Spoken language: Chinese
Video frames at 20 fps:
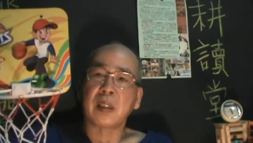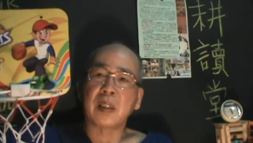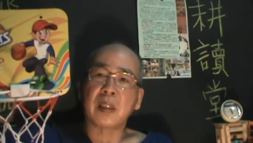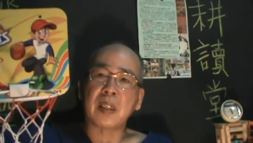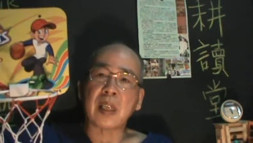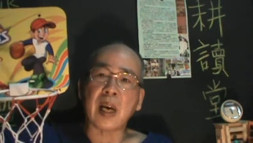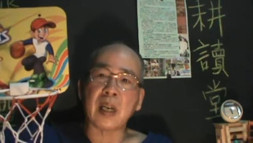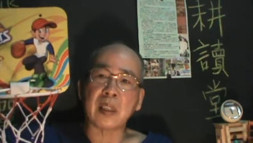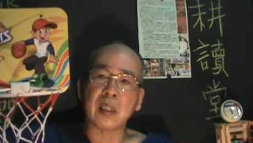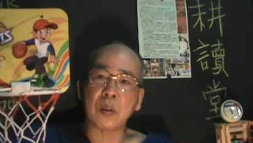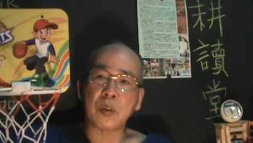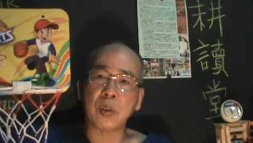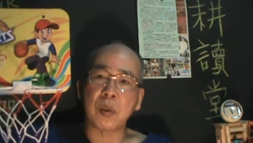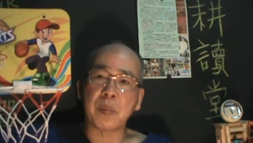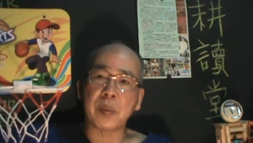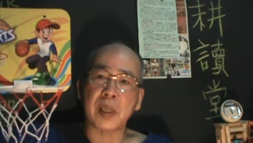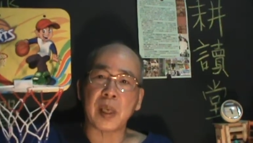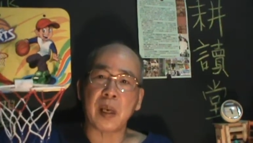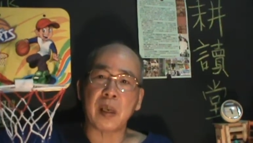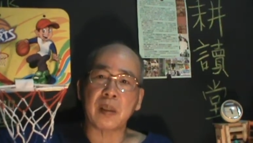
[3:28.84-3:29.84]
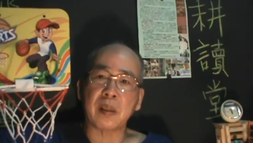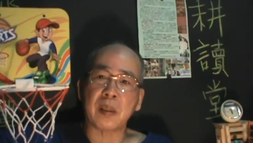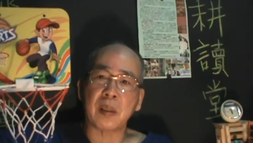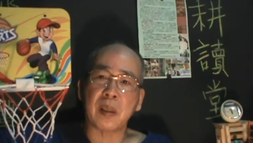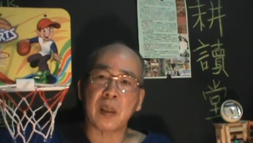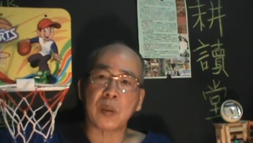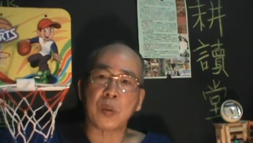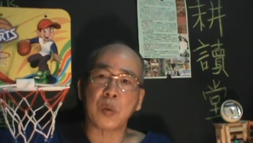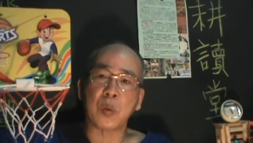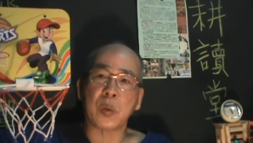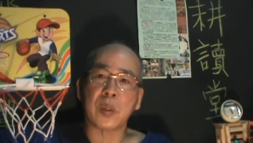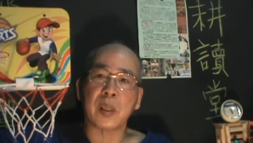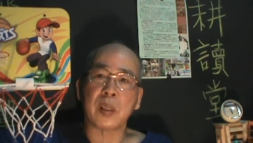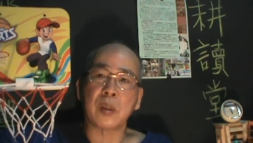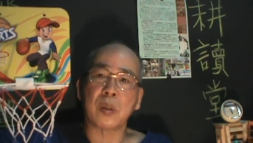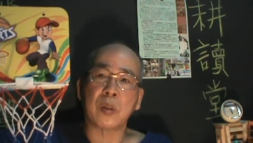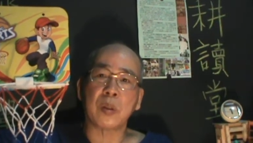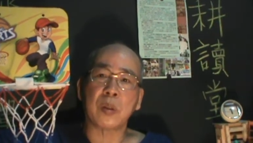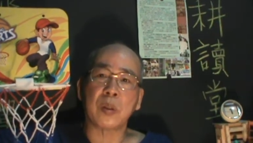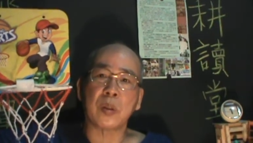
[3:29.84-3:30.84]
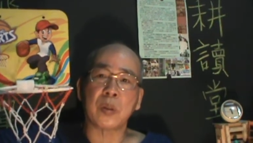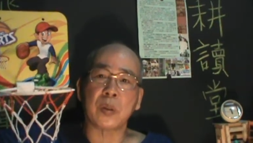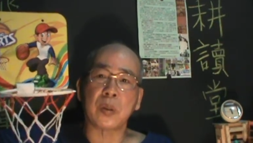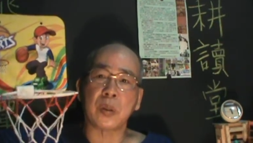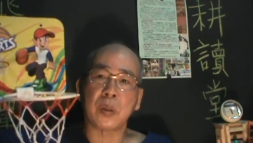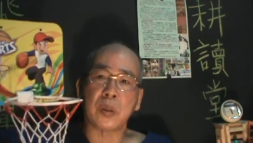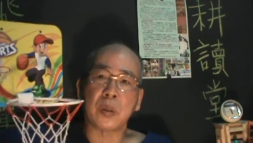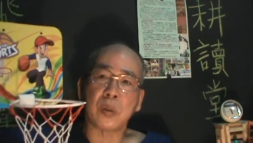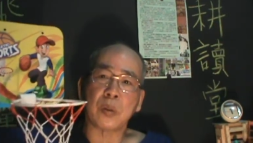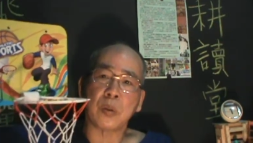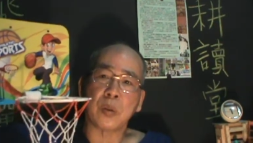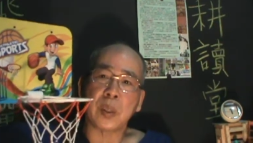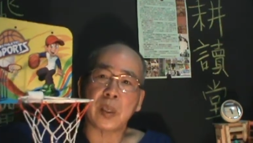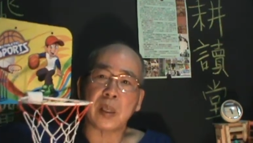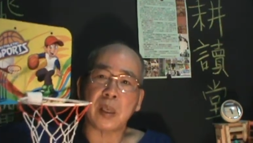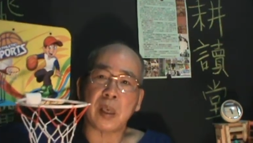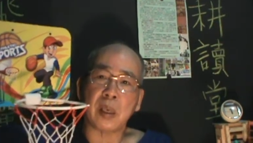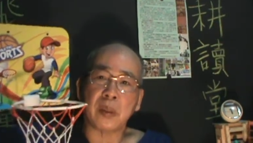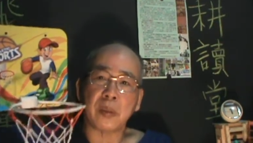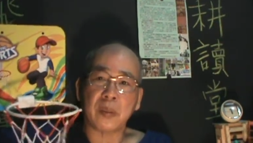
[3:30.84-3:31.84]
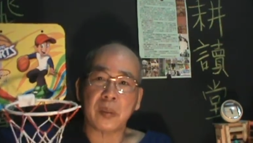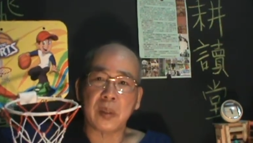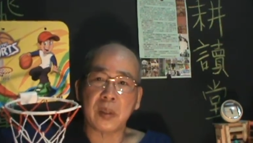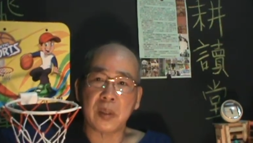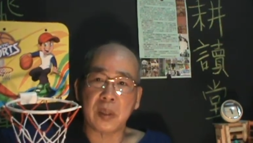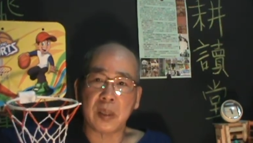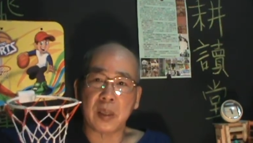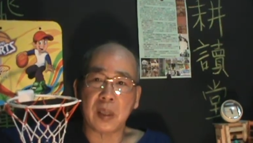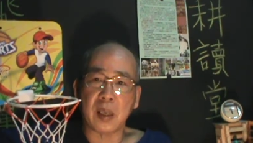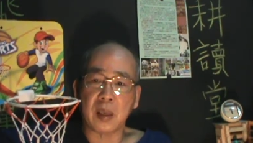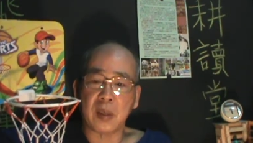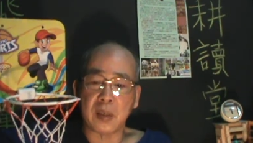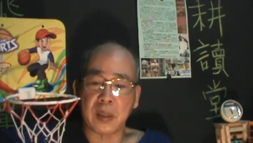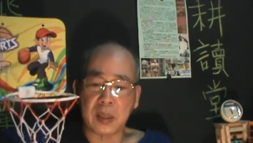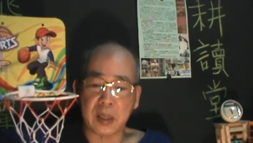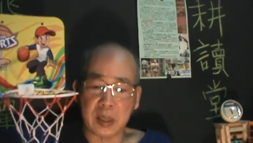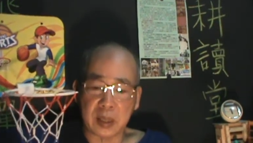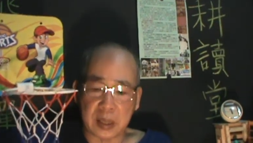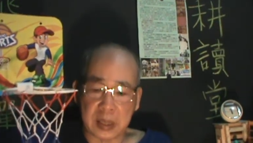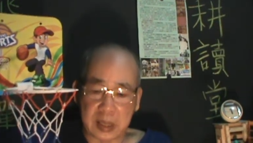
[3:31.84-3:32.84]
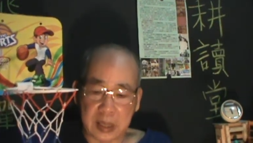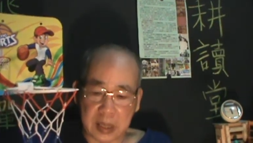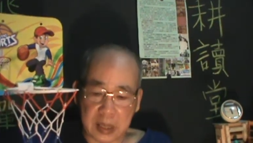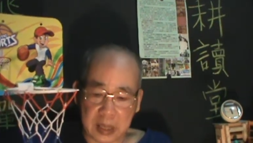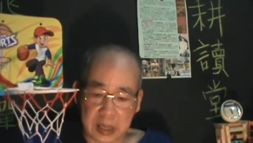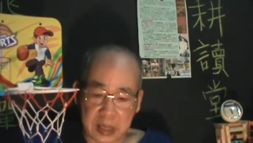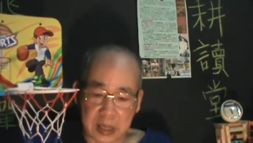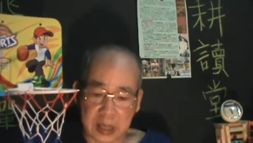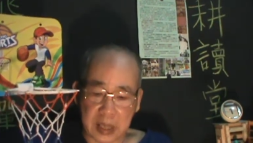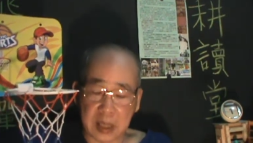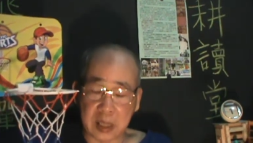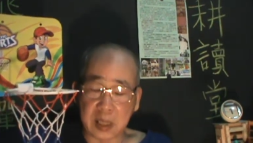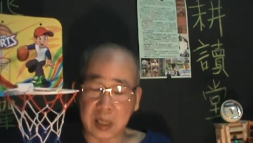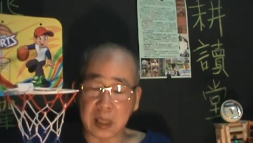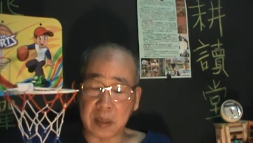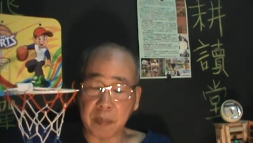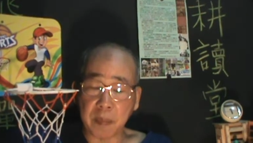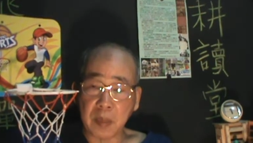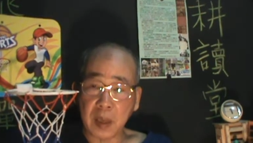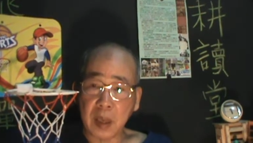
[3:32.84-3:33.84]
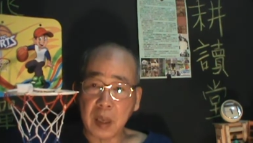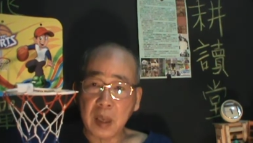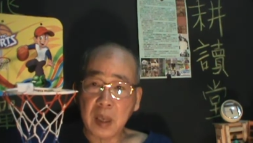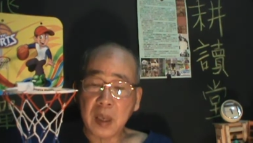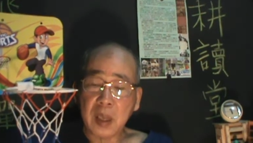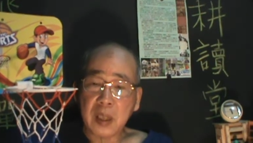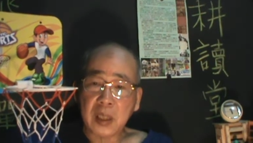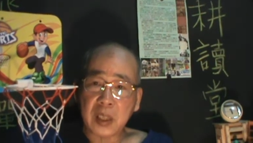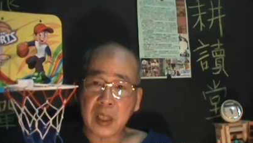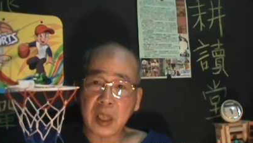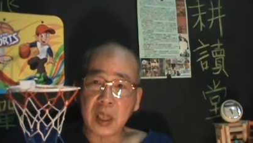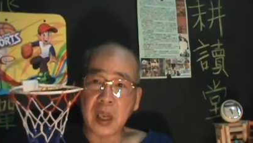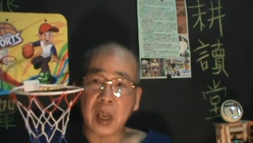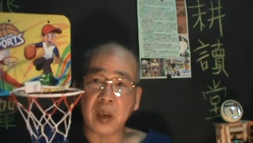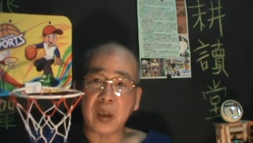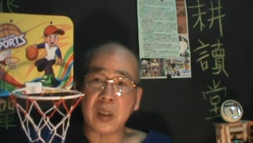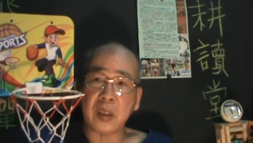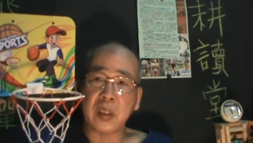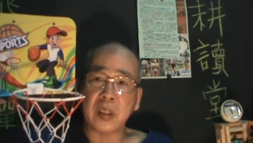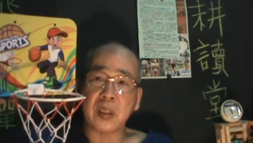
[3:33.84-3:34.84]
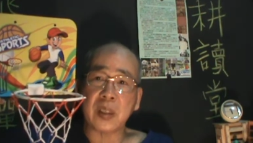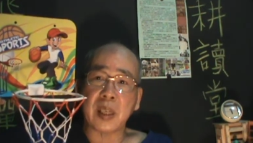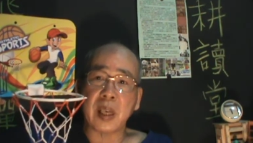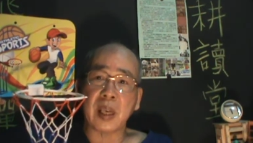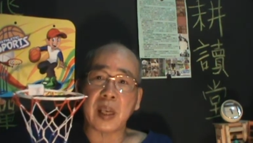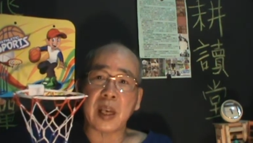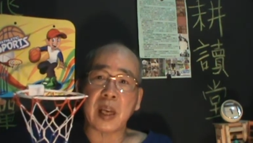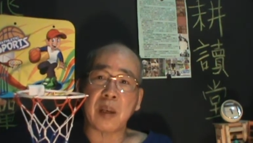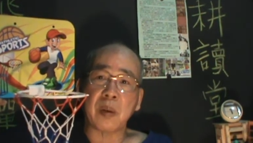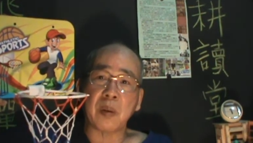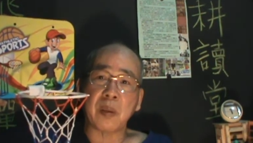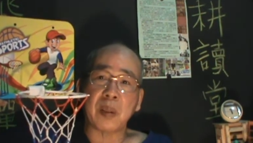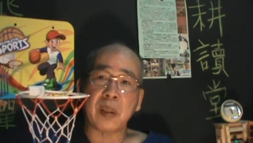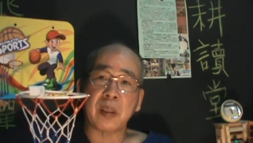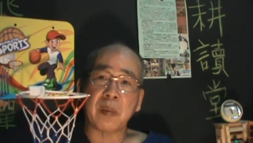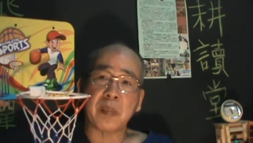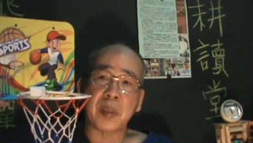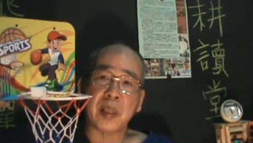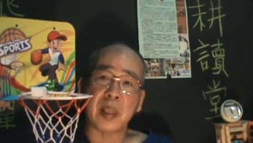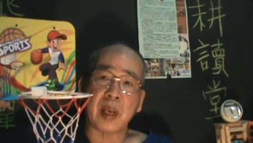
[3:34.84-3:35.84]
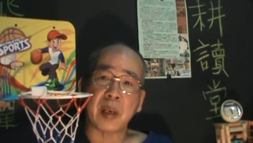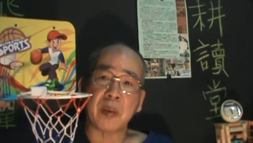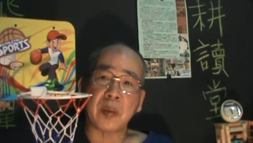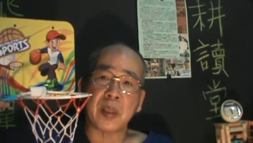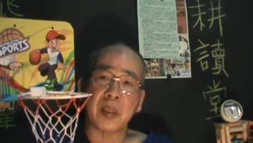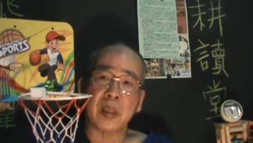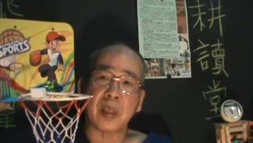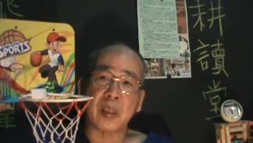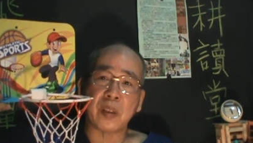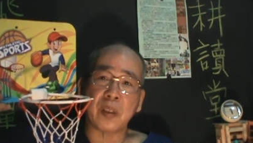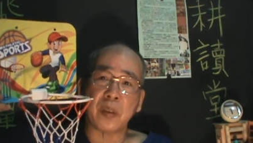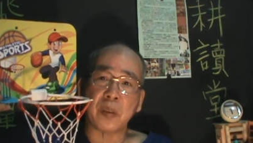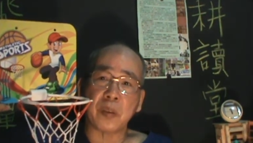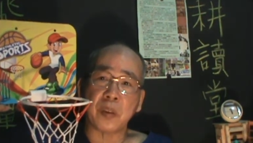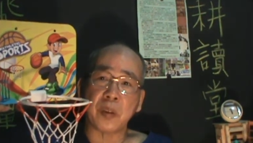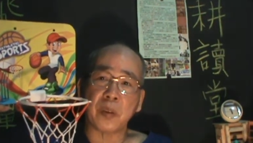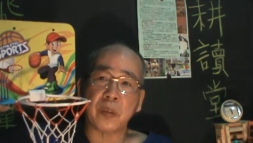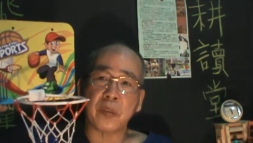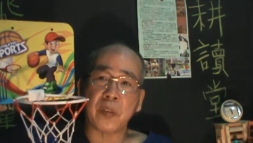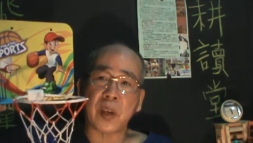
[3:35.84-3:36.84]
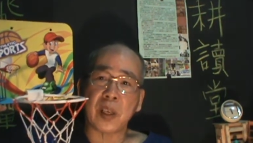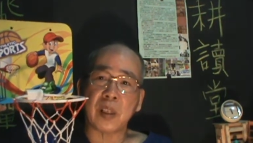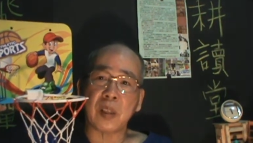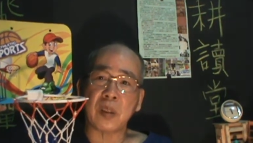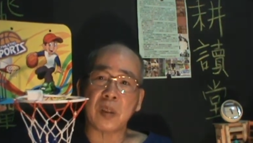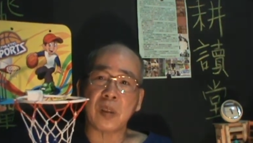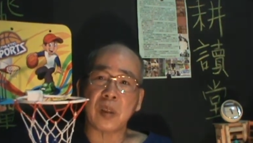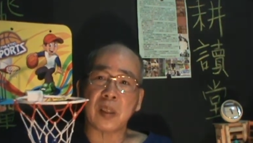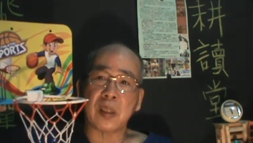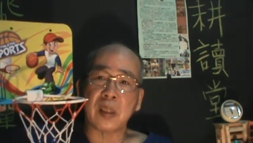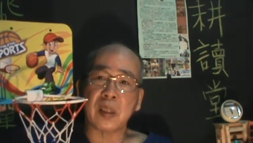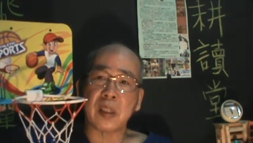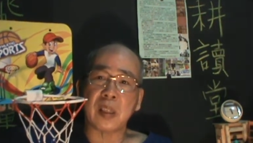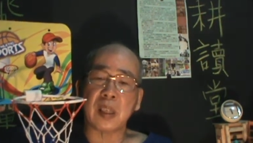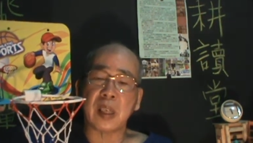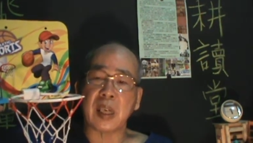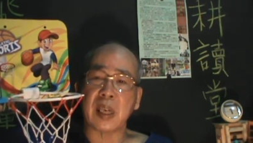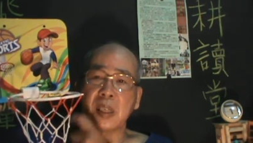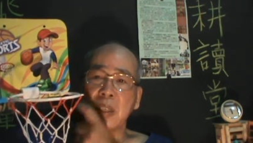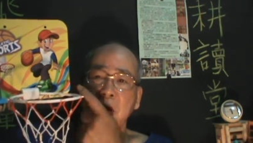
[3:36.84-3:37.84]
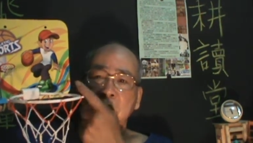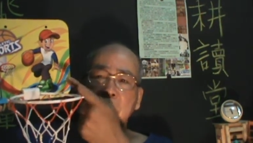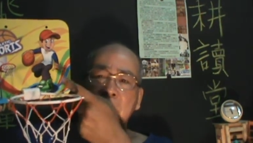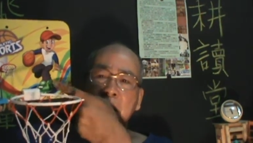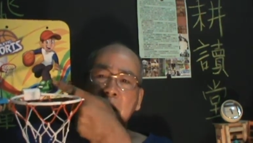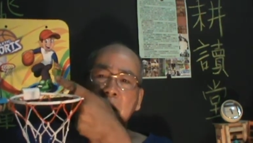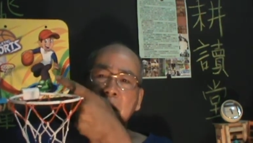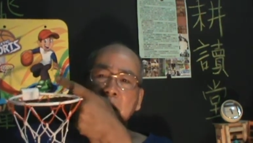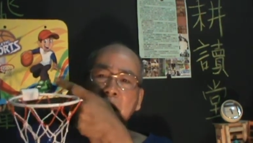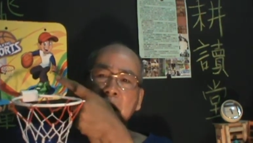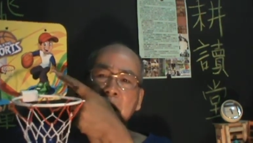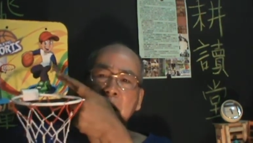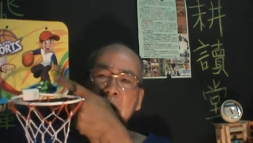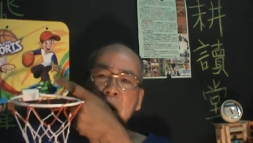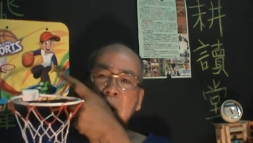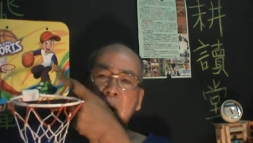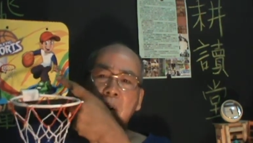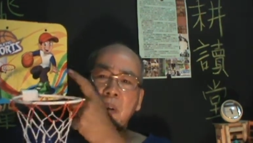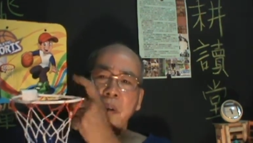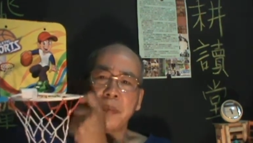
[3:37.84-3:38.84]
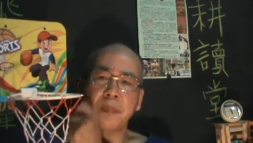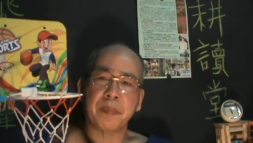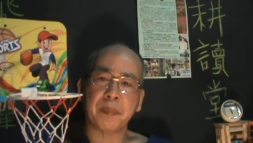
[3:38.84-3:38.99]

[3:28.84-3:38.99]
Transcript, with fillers: 躺着睡不着啊，坐着就就就睡觉，这是老人的一个一个典型。这些老人就在开领民大会的时候就就反映说这个篮球场太吵了，